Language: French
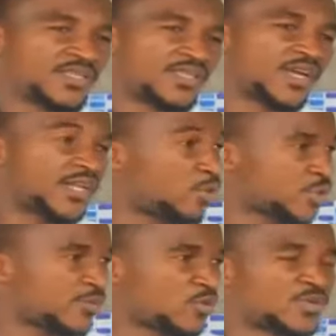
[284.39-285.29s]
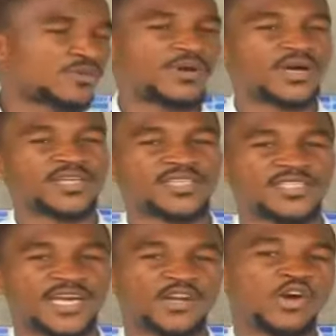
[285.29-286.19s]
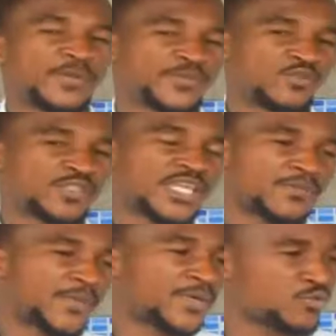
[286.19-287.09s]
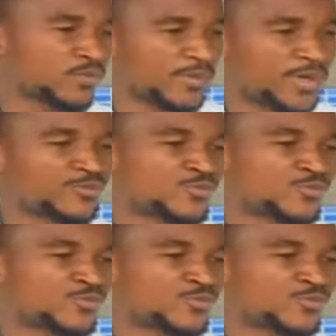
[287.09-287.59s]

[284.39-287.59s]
ya libota mobimba e na quand absence ya papa to maman